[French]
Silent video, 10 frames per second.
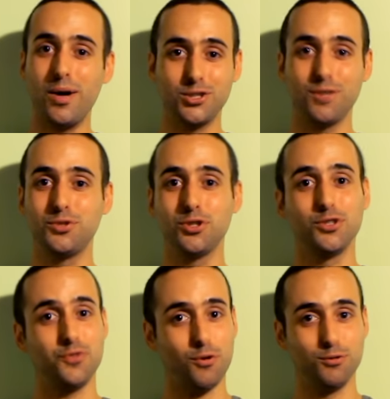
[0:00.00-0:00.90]
par Geoff Jones
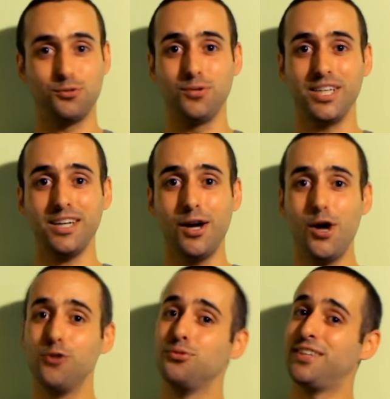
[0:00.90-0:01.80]
feront sourire,
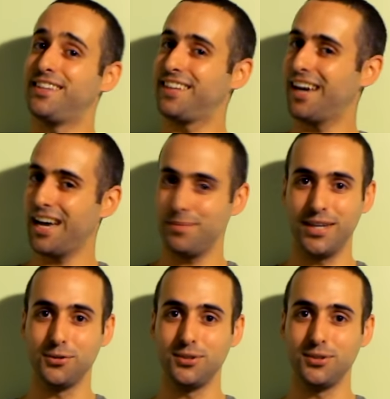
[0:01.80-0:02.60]
tout est très bien